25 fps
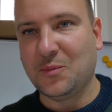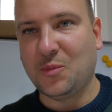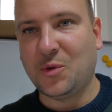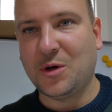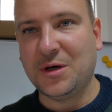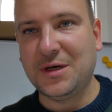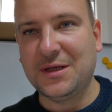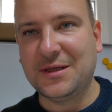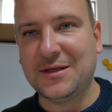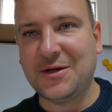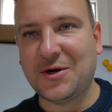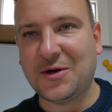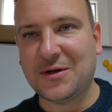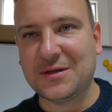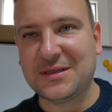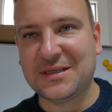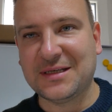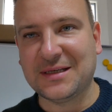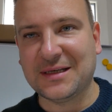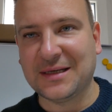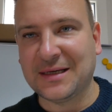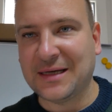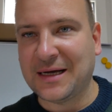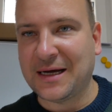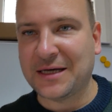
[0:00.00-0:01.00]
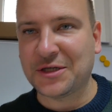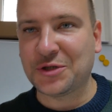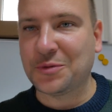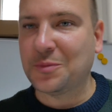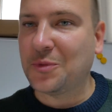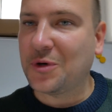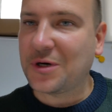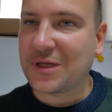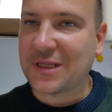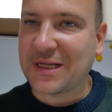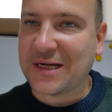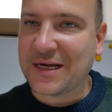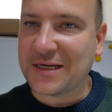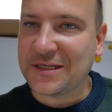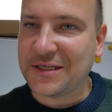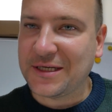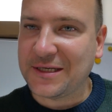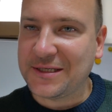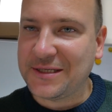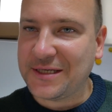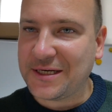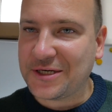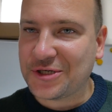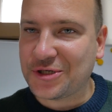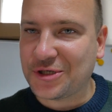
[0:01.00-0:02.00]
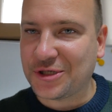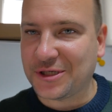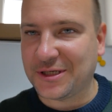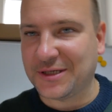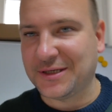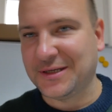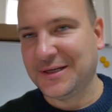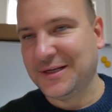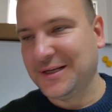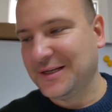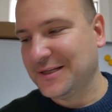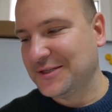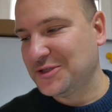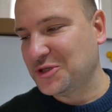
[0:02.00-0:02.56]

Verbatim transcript: Moi drodzy, aż mordka się cieszy.